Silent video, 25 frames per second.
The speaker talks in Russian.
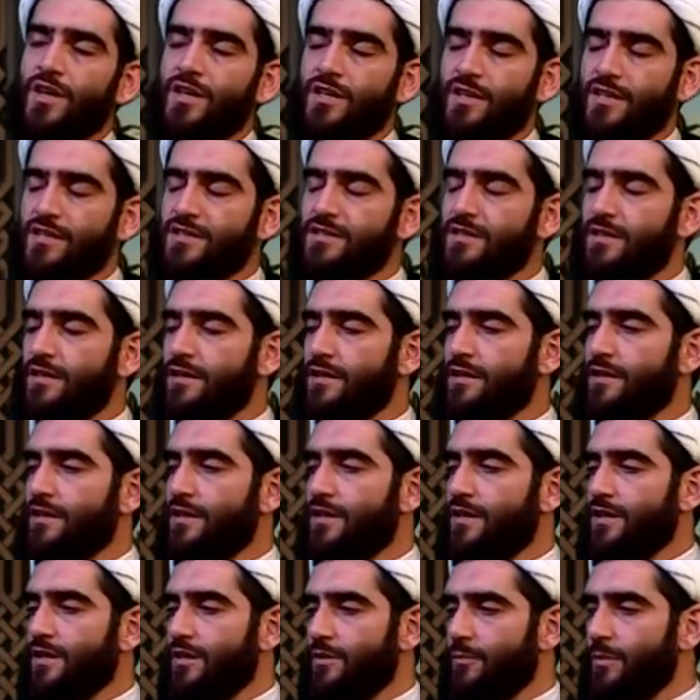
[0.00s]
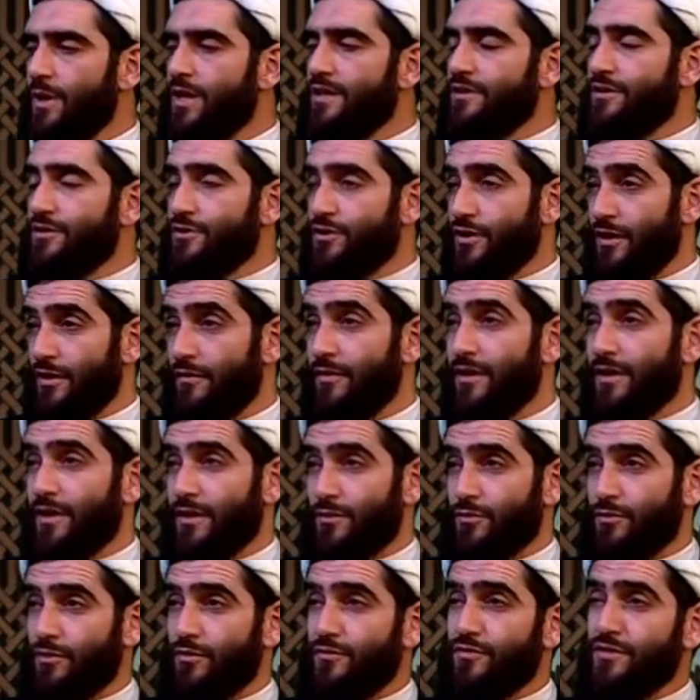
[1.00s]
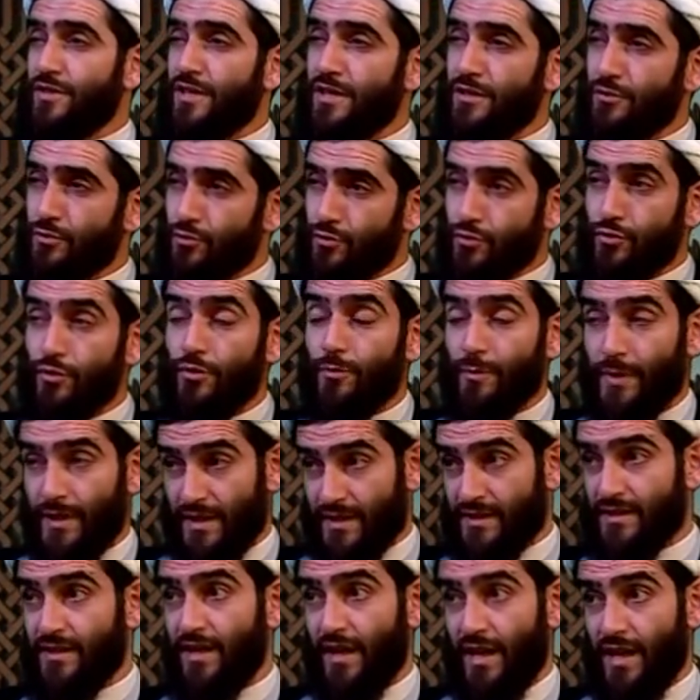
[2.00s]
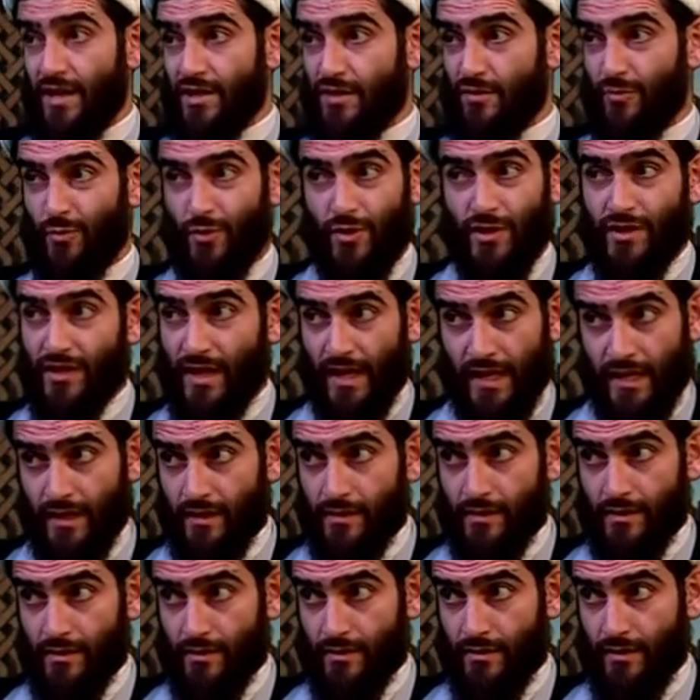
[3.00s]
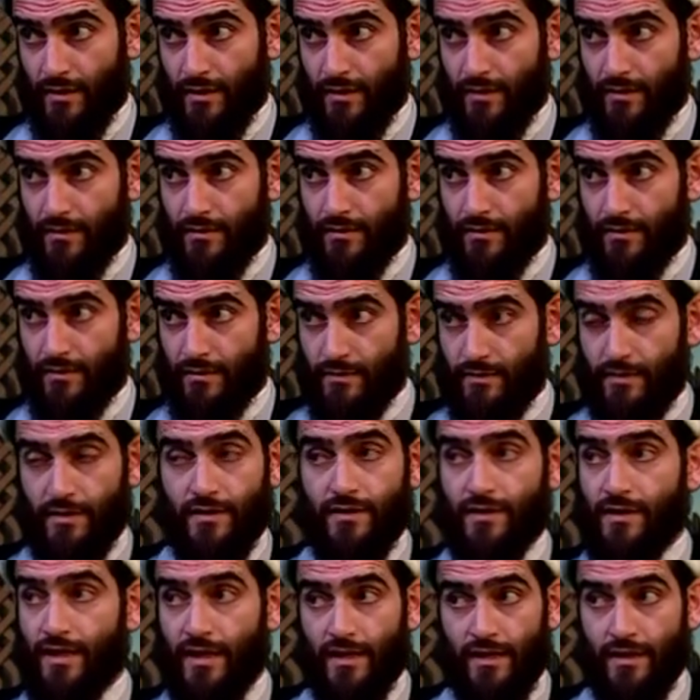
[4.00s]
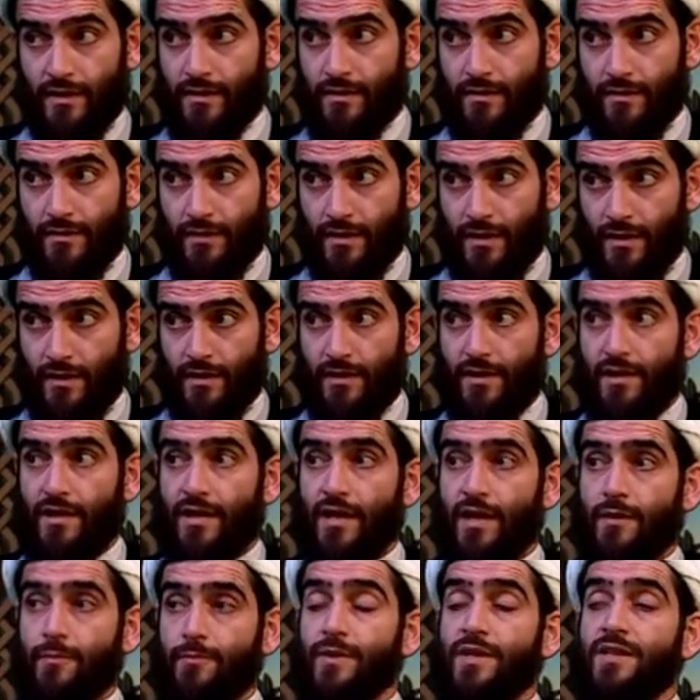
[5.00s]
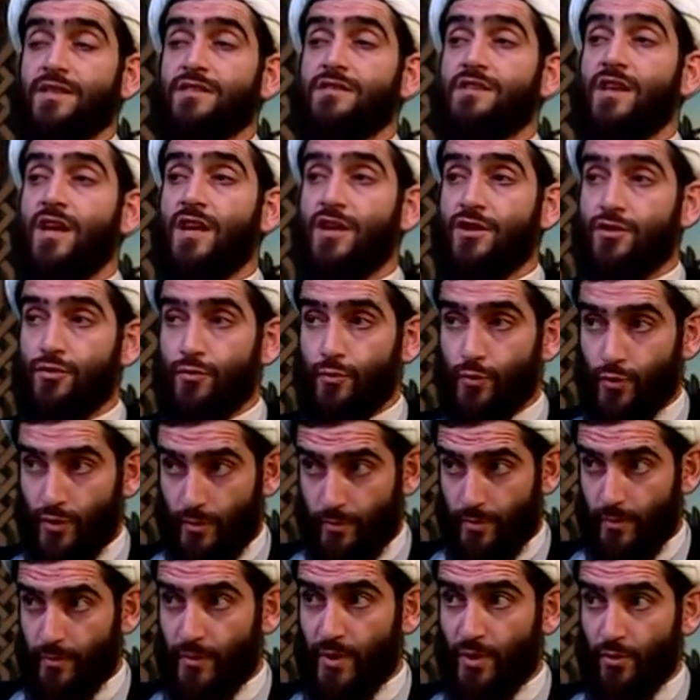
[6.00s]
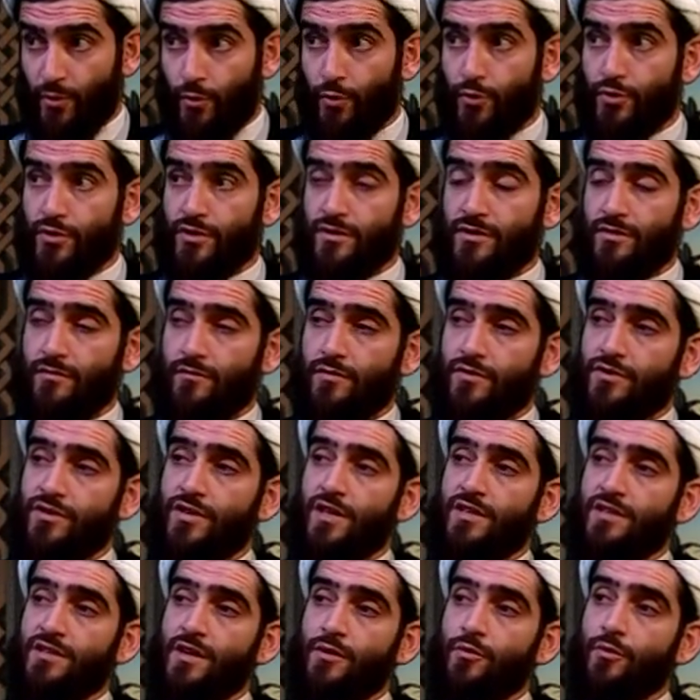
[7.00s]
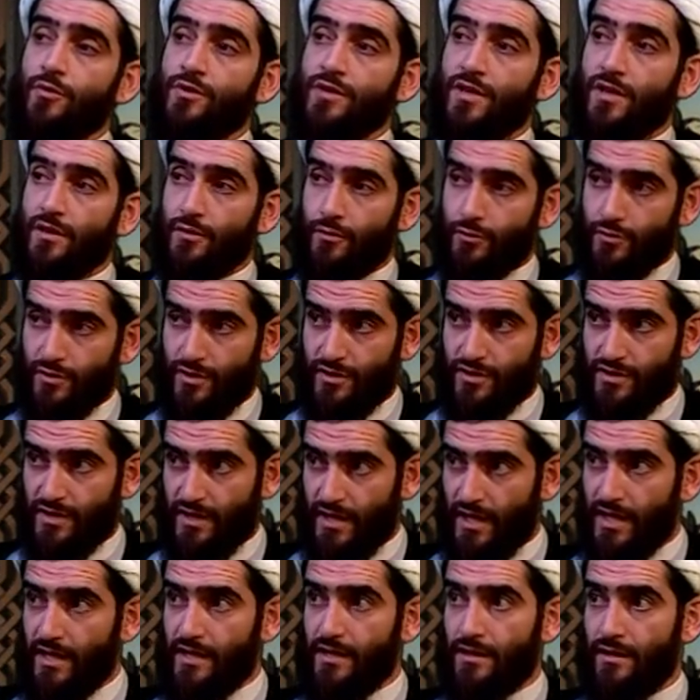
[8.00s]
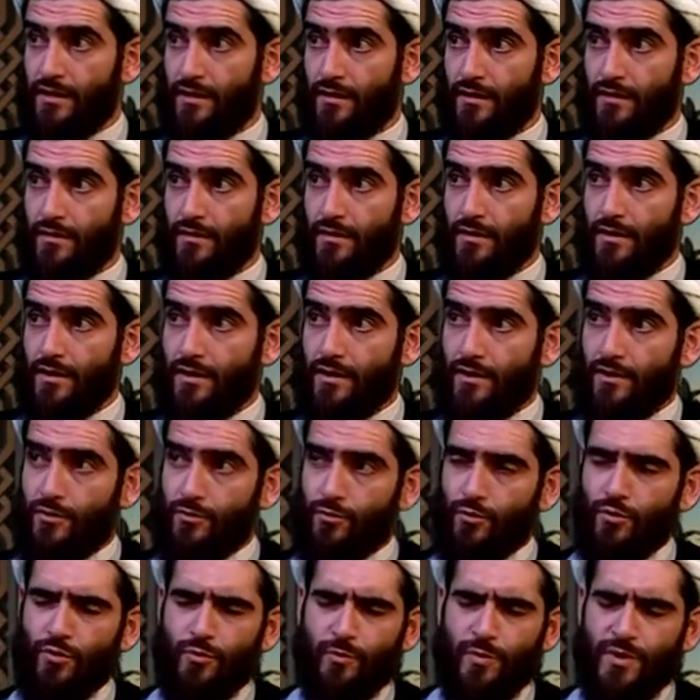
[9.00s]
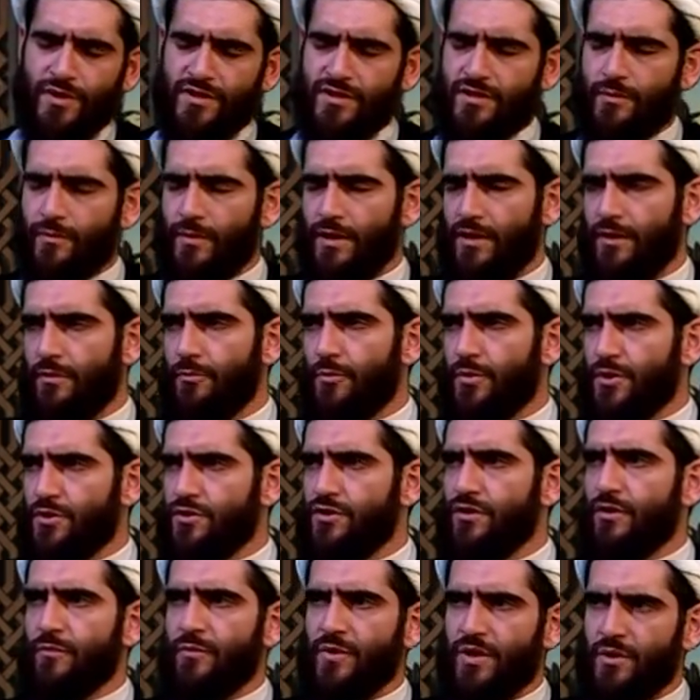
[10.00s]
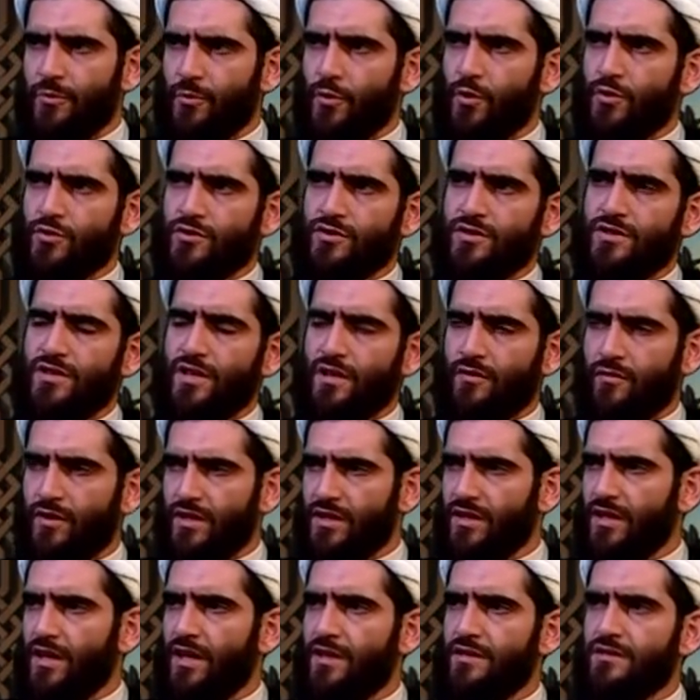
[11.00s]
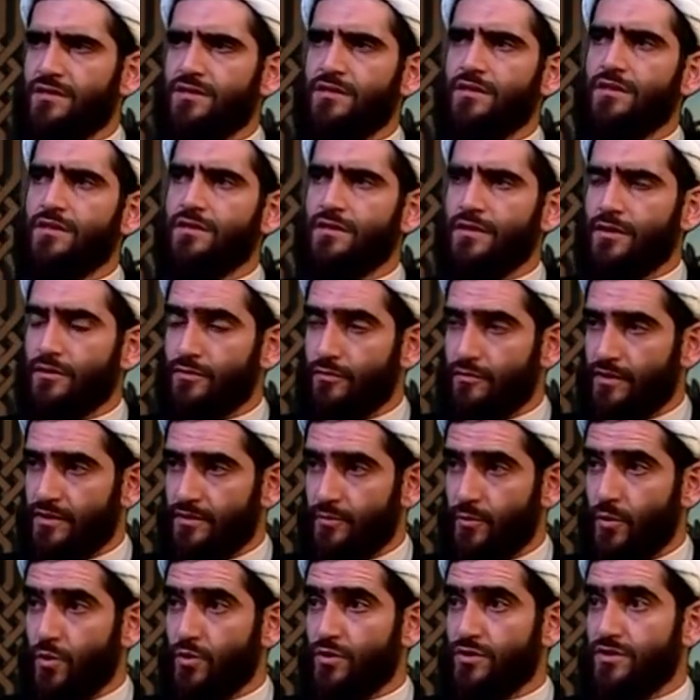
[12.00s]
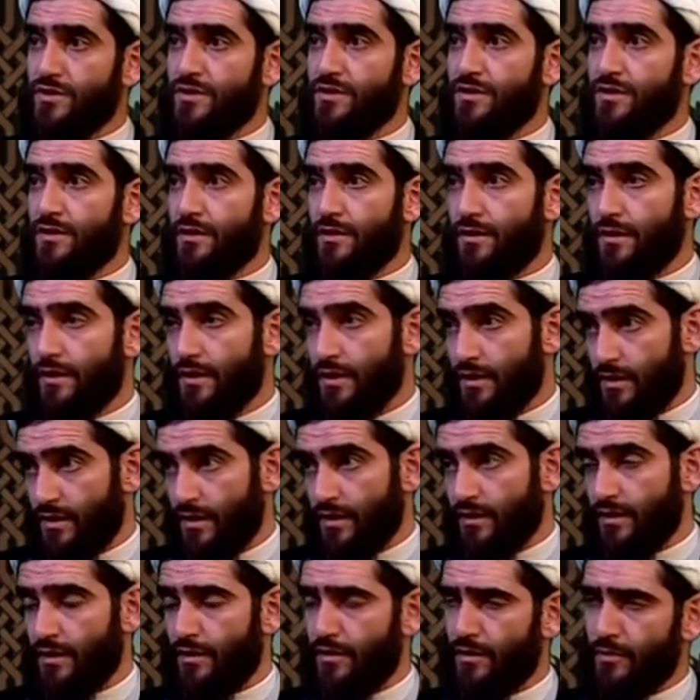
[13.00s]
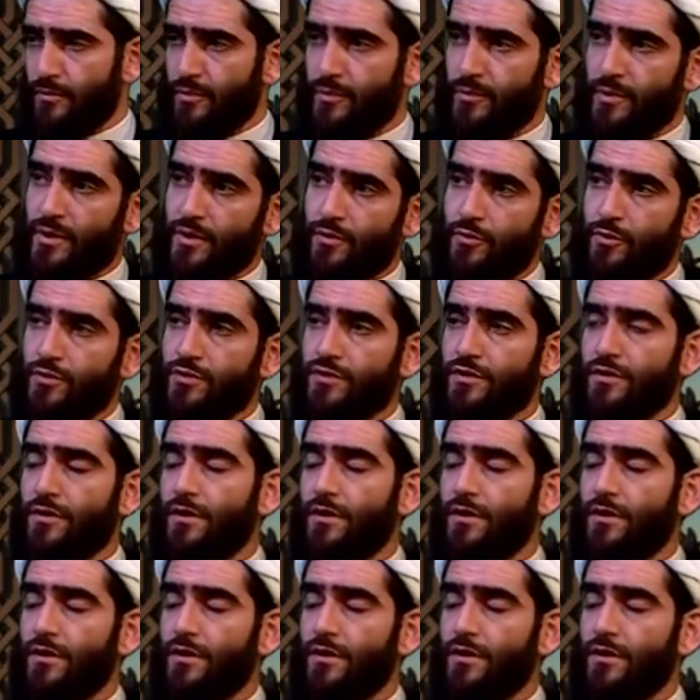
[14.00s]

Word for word: если имеется человек, который всей душой по-настоящему не наигранно, не наигранно, а по-настоящему, например, хочет совершать какое-то хорошее деяние, но ну, по тем или иным причинам не может, не хватает сил, нет возможностей и так далее. Например, хочет